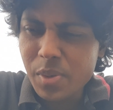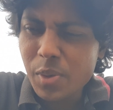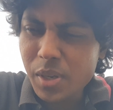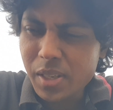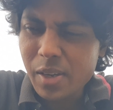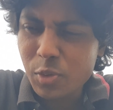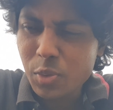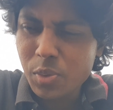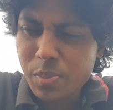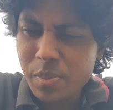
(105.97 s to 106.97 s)
অনেক
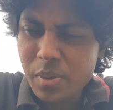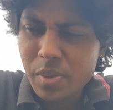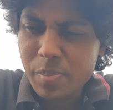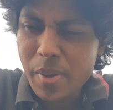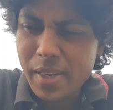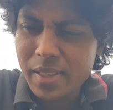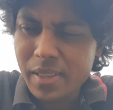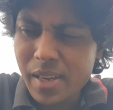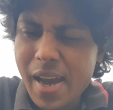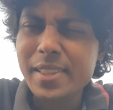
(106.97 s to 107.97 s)
এখনও বাকি
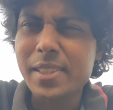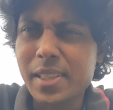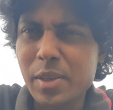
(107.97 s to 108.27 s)
আছে